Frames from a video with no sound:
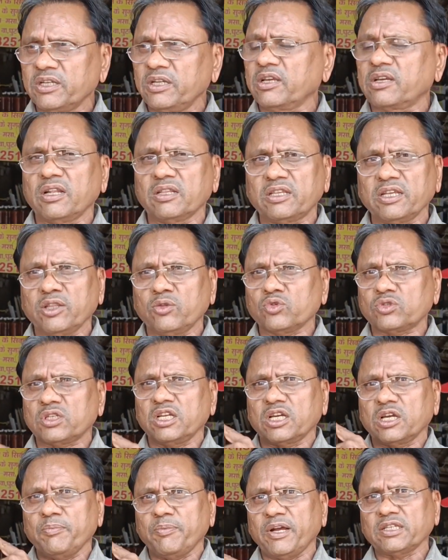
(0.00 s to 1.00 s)
में से निकलती है
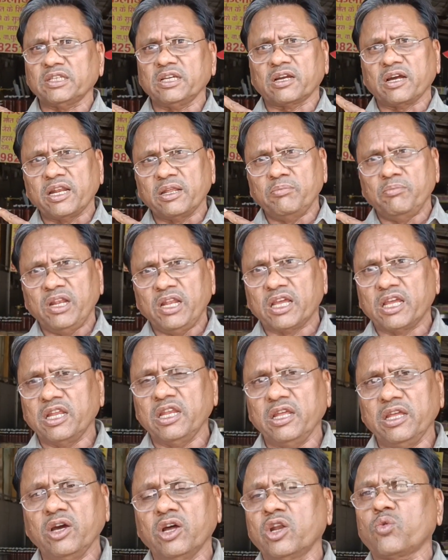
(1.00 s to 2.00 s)
दूसरे के पास ये घानी
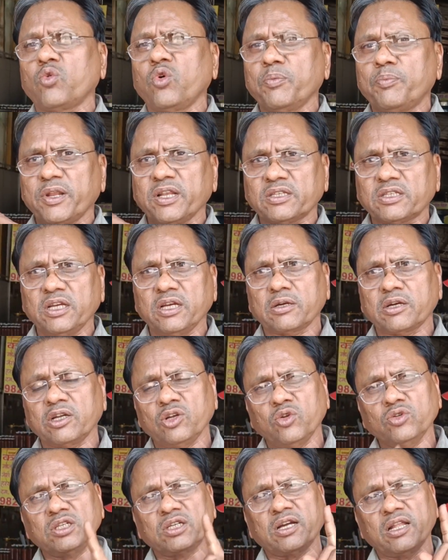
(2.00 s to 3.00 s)
मिलेगी नहीं और कोल्ड प्रेस से
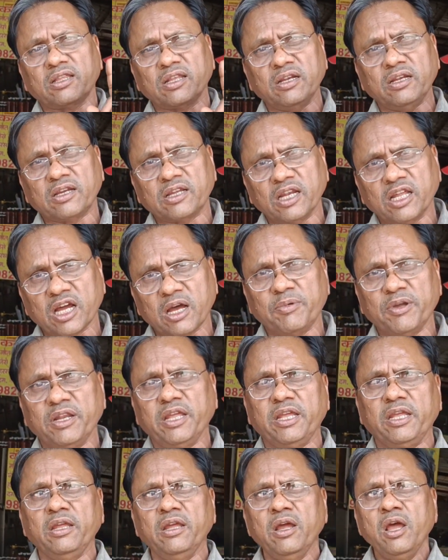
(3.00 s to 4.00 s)
कलोजी का तेल निकलेगा
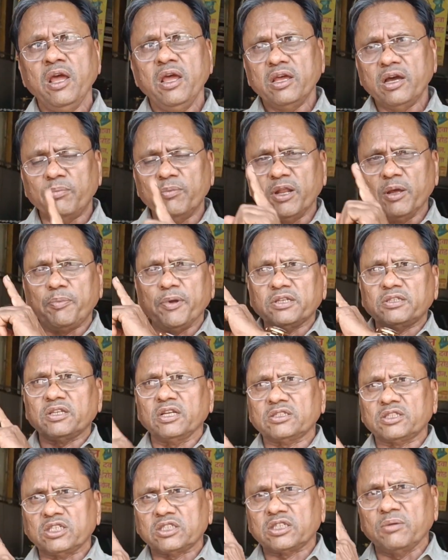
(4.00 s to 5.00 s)
भी नहीं तो हमने
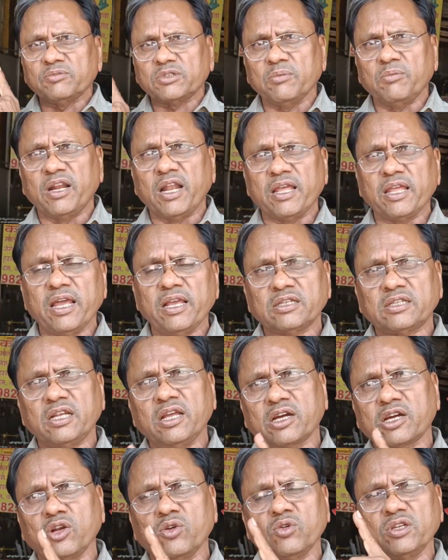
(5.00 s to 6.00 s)
पेशल सिस्टम से बनाया
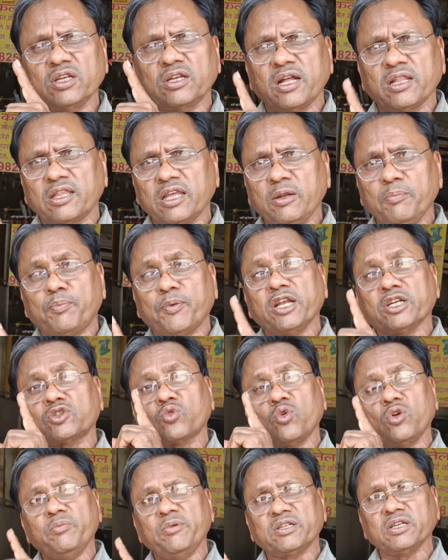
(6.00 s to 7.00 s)
इसलिए कलोजी का तेल
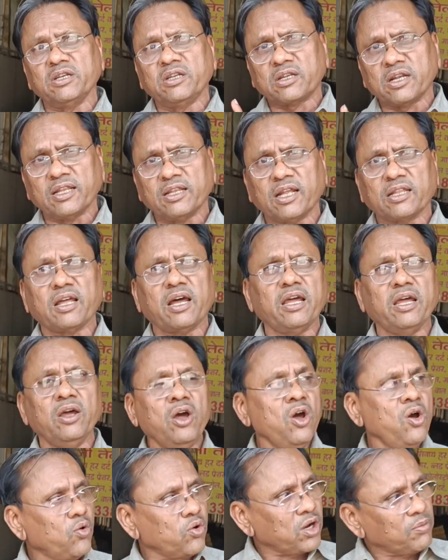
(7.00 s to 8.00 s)
प्रेस कोल्ड में से निकला जाता है
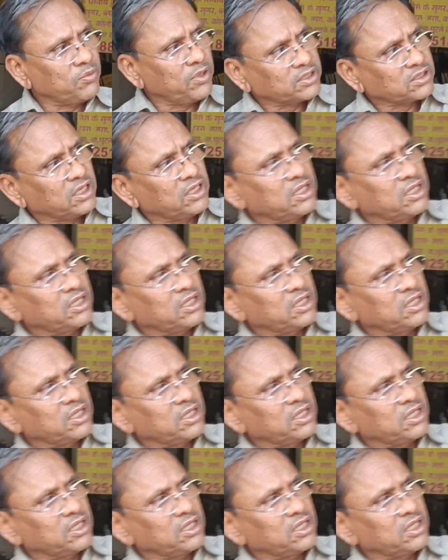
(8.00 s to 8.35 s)
और हम ये